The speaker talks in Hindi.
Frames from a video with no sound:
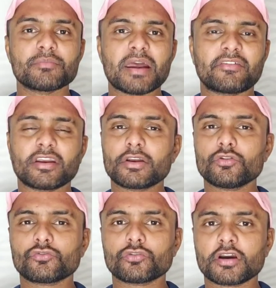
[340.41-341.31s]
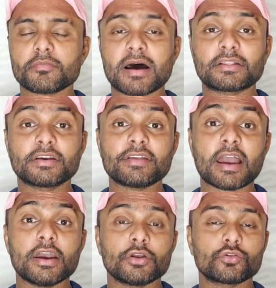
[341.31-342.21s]
बैटरी के दोस्तों की बात की
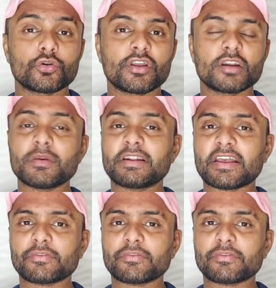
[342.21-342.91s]
जाए तो Redmi